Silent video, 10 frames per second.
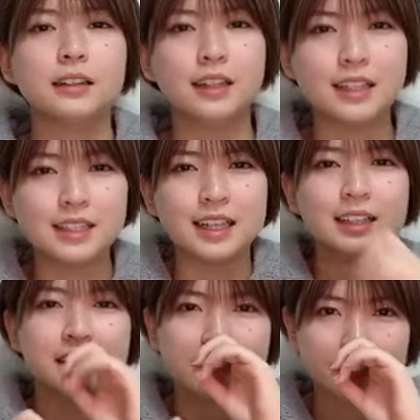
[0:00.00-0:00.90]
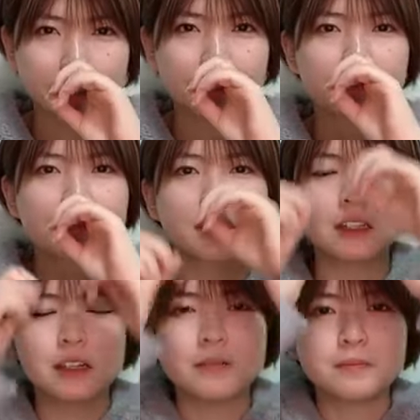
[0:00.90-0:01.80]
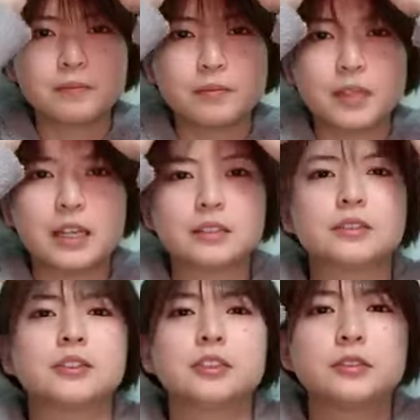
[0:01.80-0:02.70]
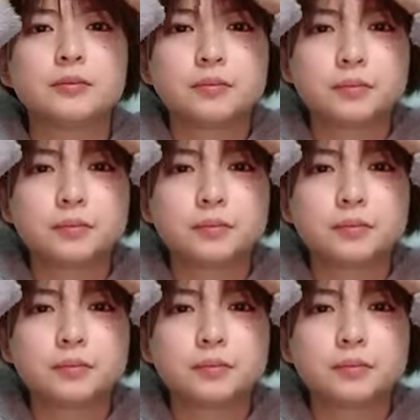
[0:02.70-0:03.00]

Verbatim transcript: あったりしたんですけどあのー、